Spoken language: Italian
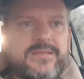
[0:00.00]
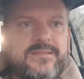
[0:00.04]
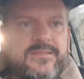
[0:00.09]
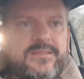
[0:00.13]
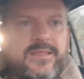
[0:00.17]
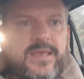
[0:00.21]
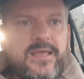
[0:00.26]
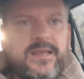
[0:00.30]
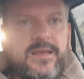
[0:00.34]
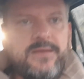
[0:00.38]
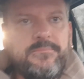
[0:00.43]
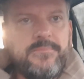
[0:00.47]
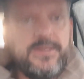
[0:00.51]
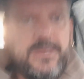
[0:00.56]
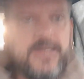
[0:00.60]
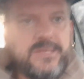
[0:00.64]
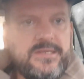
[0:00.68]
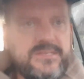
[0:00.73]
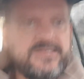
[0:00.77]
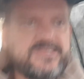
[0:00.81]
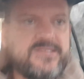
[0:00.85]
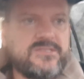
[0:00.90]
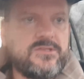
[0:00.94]
del
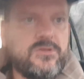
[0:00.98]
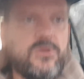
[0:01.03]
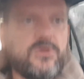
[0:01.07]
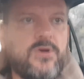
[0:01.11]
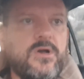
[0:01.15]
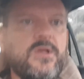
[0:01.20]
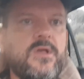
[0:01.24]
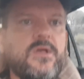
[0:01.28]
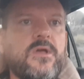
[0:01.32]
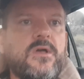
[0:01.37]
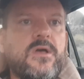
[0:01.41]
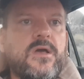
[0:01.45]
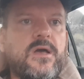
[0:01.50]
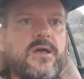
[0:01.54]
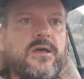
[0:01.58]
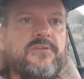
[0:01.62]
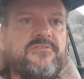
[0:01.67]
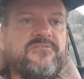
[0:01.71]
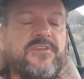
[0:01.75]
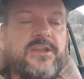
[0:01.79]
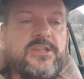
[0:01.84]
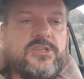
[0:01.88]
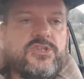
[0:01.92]
ministro eh,
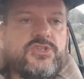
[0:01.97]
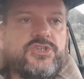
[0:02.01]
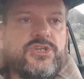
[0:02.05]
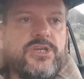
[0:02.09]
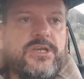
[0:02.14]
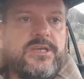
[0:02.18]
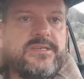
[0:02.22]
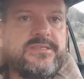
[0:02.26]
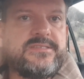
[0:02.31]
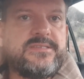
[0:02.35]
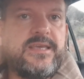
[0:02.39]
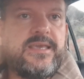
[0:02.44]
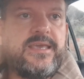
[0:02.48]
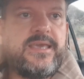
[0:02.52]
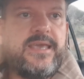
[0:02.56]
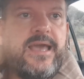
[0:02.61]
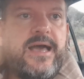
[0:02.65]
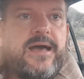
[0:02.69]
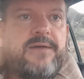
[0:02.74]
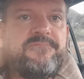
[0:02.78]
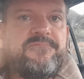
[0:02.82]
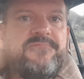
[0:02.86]
francese che ha